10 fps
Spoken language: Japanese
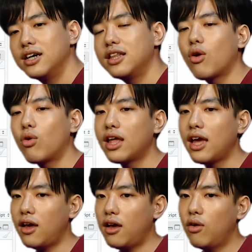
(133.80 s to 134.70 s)
で、これ
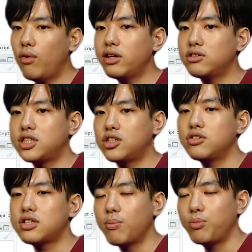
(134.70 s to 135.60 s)
で、
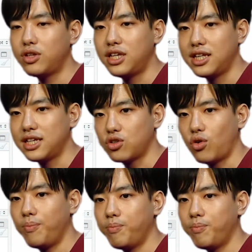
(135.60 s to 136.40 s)
ウェルチツーサンプル T テスト。